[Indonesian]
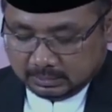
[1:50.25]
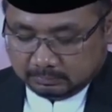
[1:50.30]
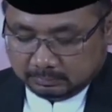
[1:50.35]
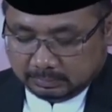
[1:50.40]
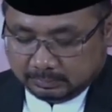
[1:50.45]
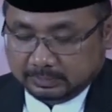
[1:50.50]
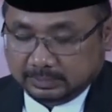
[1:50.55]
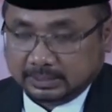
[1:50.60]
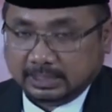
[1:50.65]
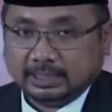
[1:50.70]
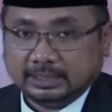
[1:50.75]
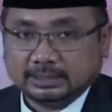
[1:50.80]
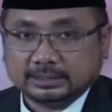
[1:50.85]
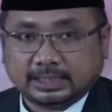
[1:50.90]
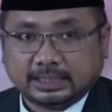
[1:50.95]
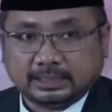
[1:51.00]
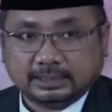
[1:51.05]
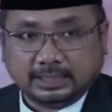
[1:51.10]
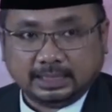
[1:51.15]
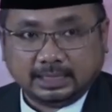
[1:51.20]
Pembinaan
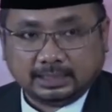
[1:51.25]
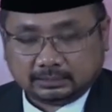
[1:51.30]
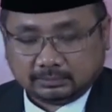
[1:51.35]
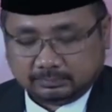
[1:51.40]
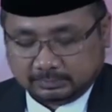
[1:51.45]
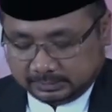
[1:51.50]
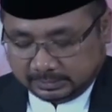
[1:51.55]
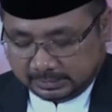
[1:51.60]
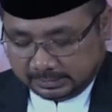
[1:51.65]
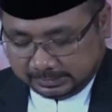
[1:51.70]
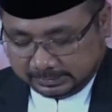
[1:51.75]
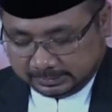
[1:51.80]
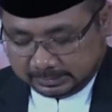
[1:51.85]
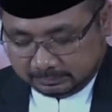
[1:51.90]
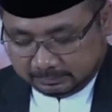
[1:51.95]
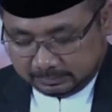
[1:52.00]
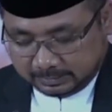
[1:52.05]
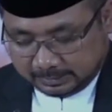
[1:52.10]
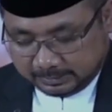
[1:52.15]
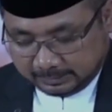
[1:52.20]
Syariah Kementerian
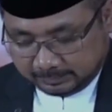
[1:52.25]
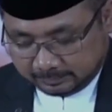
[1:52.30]
Agama.